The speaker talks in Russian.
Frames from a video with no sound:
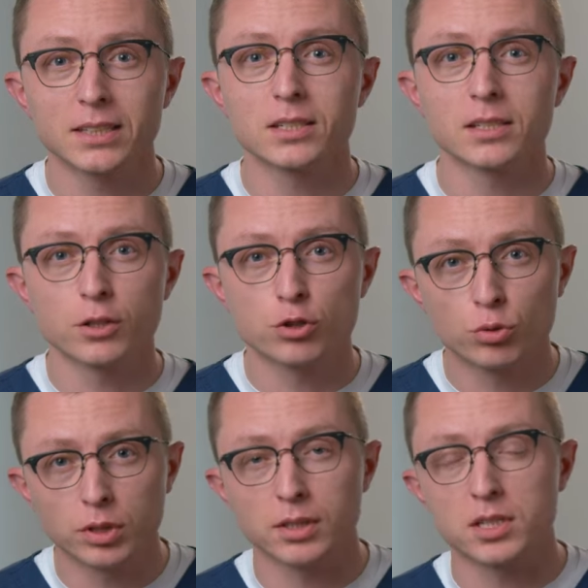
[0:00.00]
Это не значит,
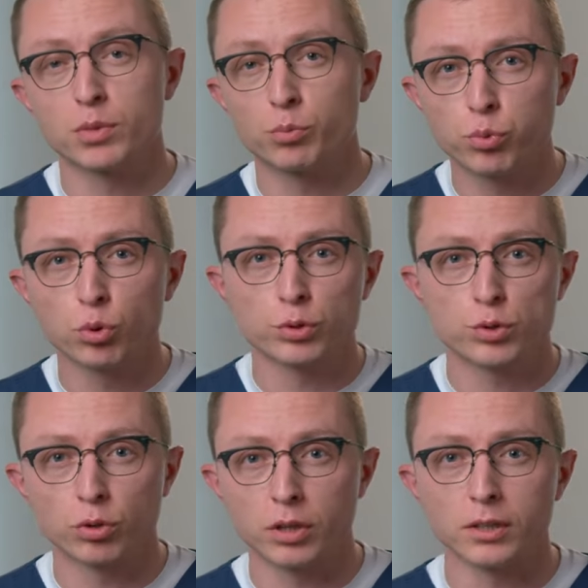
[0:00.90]
что надо себя
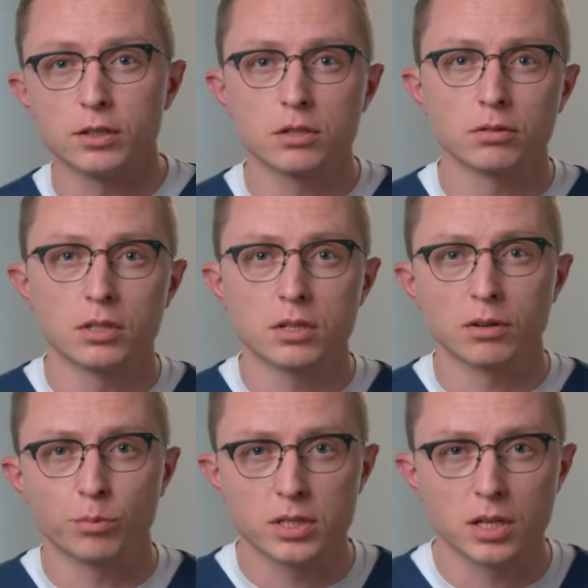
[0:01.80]
полностью ограничивать, если
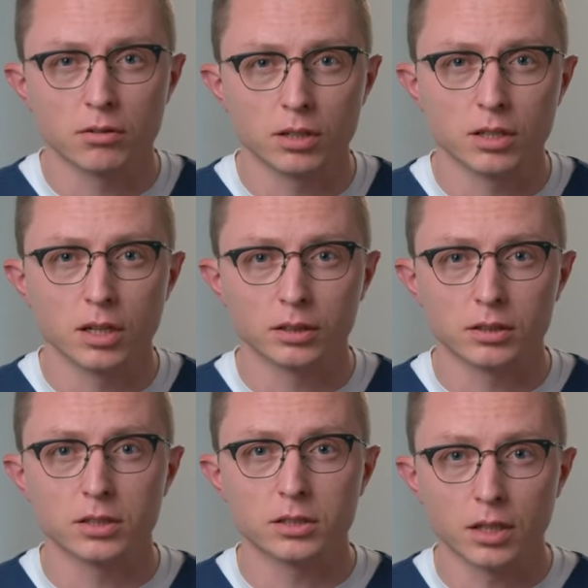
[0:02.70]
вам поставили
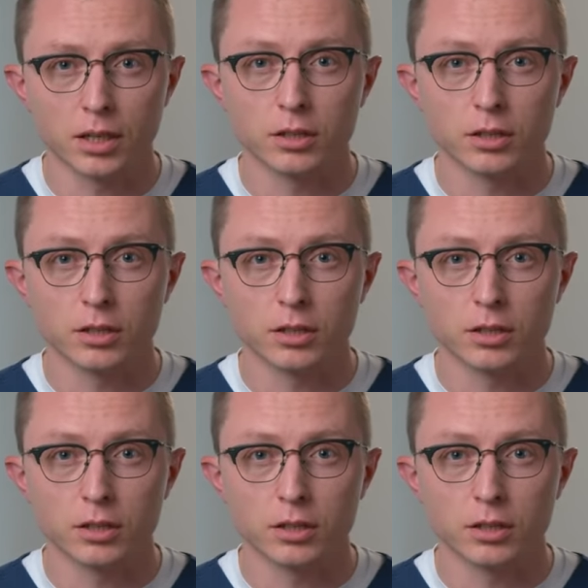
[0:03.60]
диагноз киста